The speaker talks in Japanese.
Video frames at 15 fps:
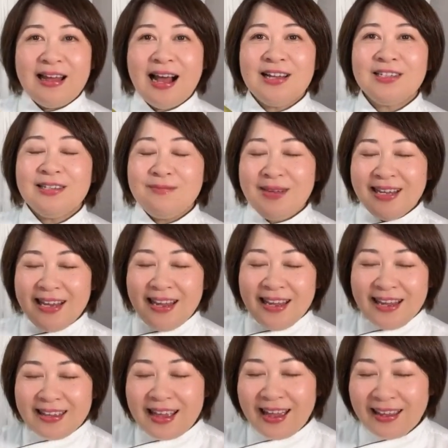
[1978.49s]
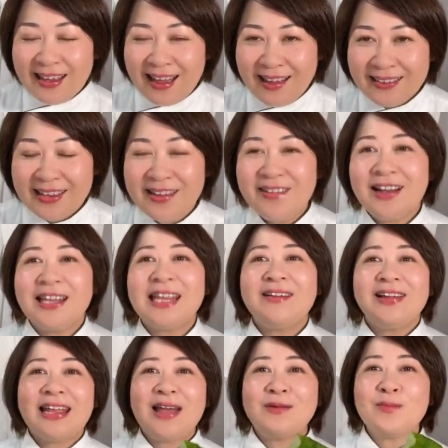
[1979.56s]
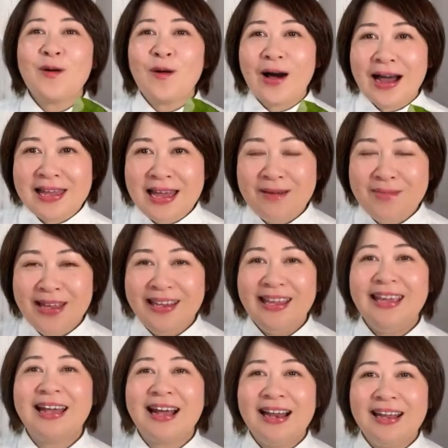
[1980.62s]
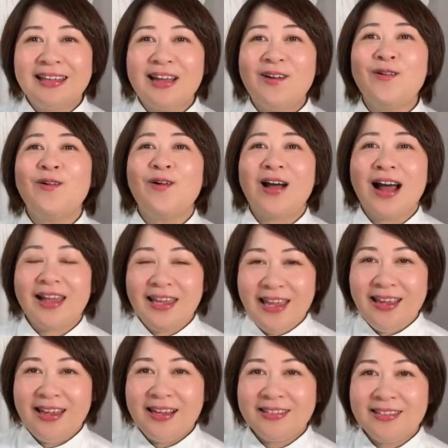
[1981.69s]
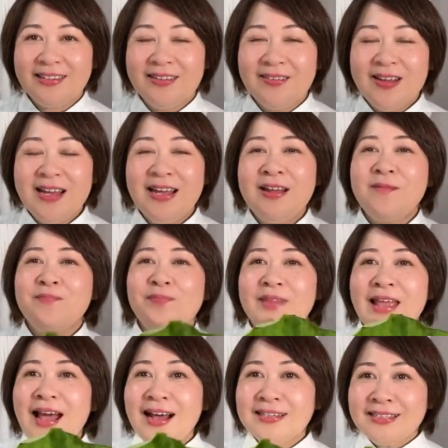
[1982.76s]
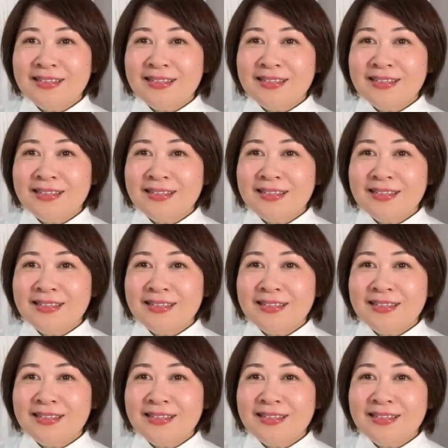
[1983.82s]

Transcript: ハス見に行きたいなっていう方はね、もう早めに行かれた方がいいです。で、ハ